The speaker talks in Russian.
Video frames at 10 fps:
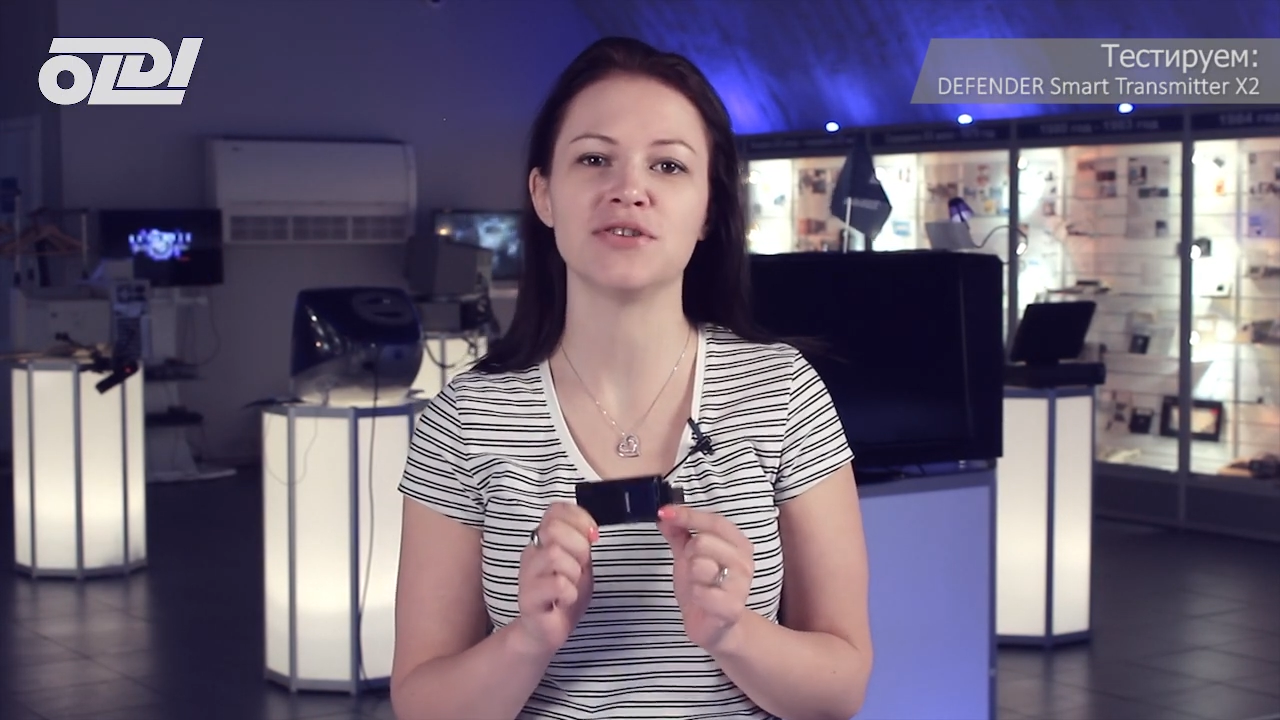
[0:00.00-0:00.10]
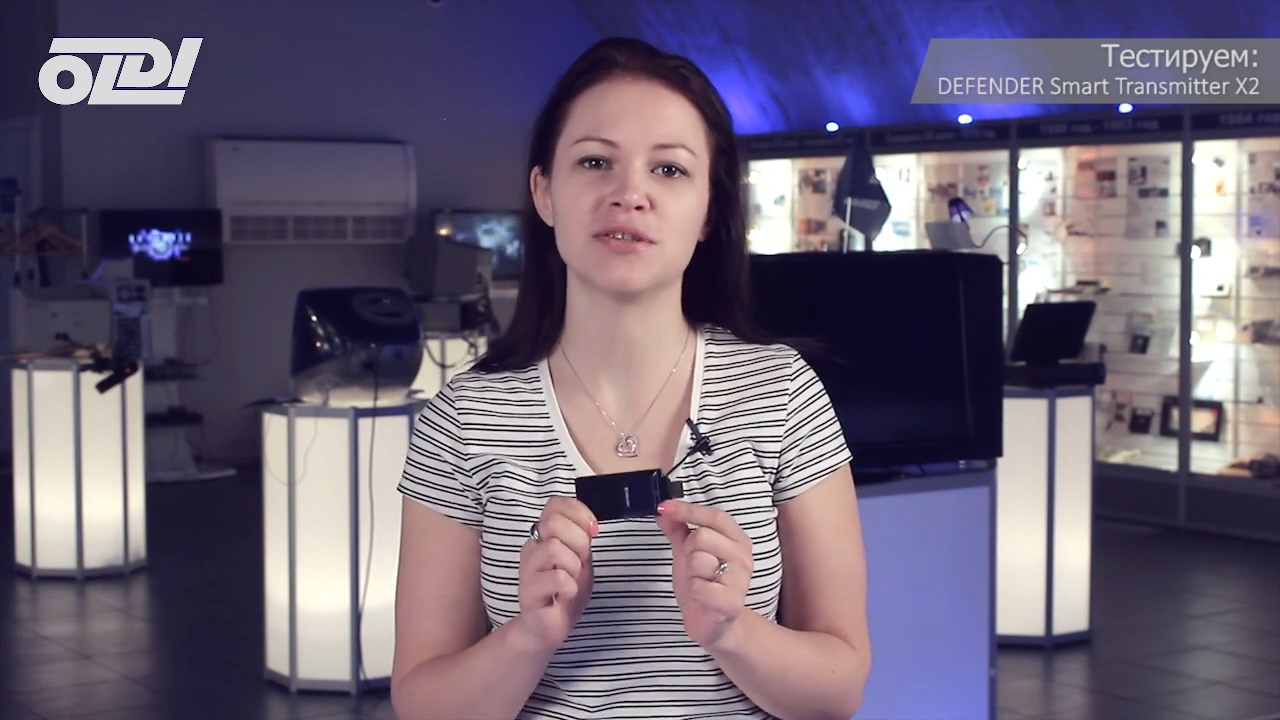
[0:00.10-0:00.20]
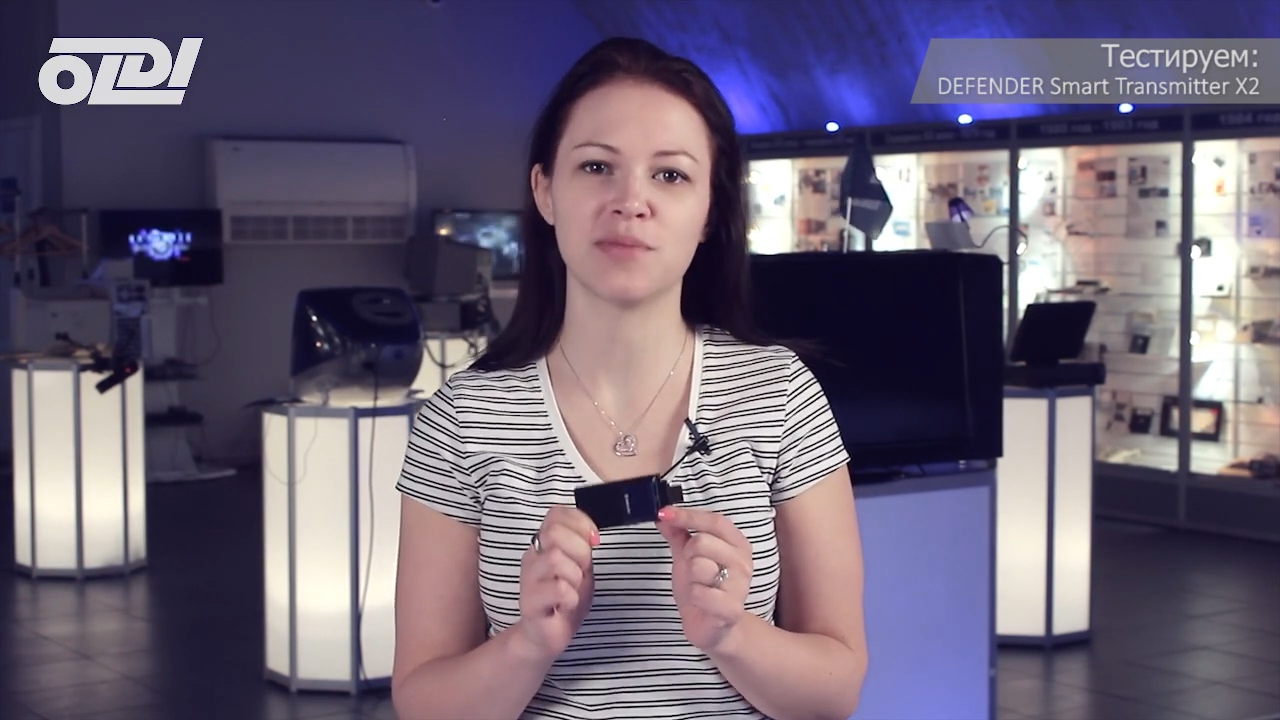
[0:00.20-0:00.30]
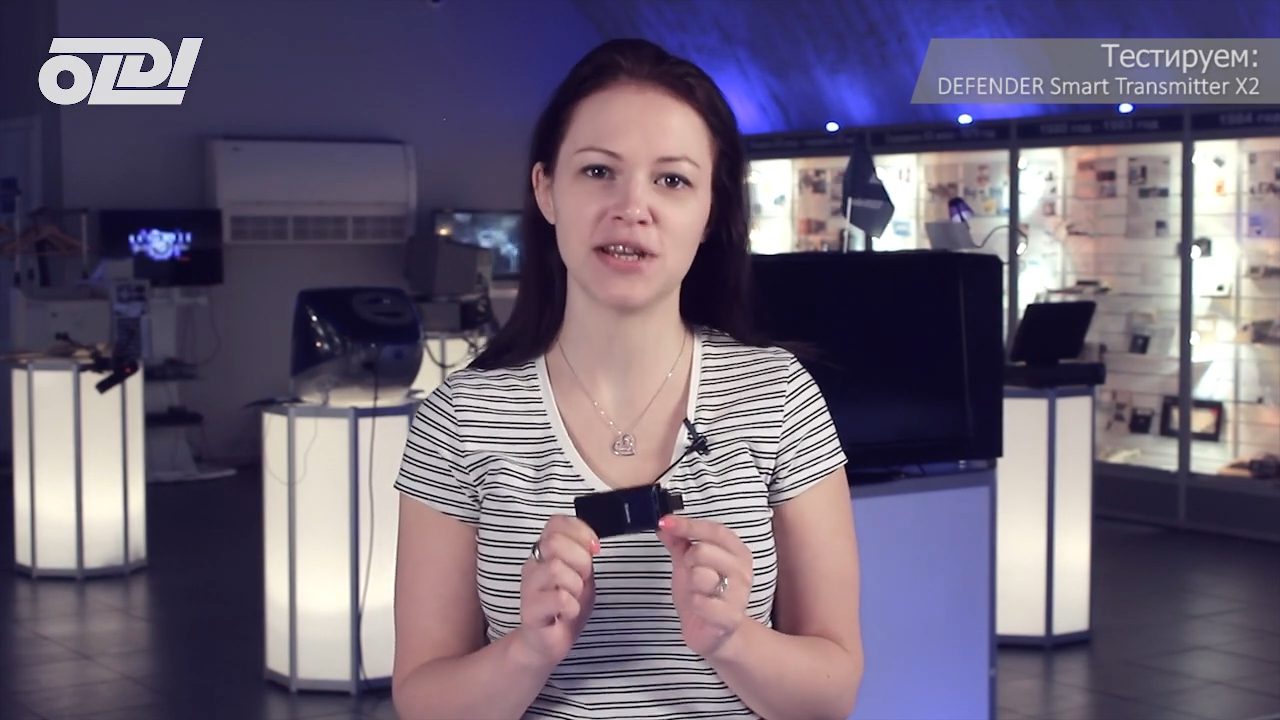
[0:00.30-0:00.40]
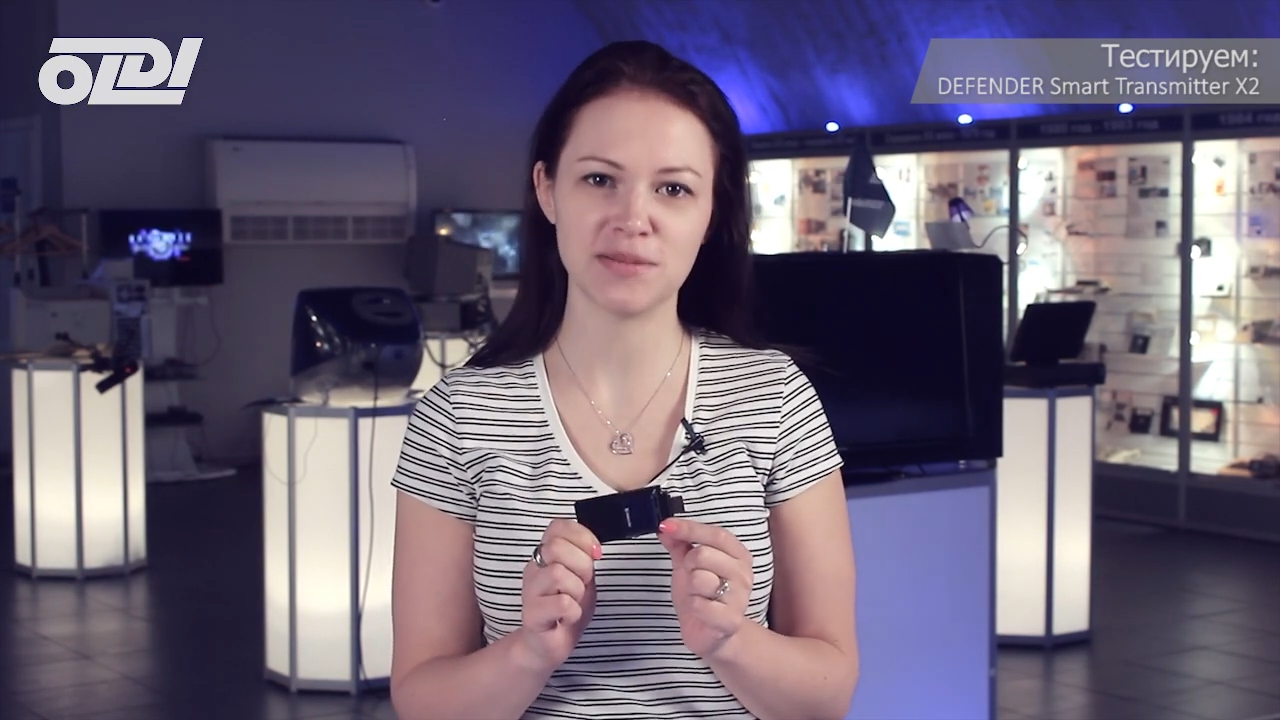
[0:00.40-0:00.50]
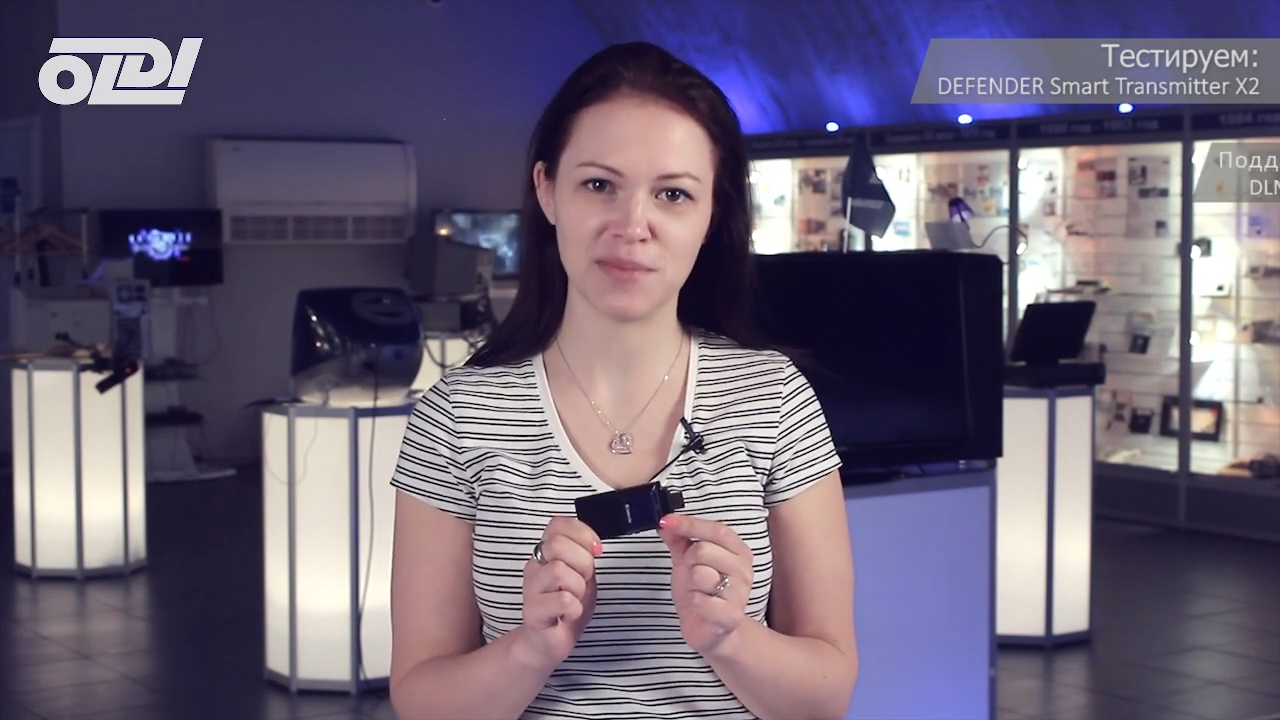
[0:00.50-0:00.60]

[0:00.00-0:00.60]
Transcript: дисплей с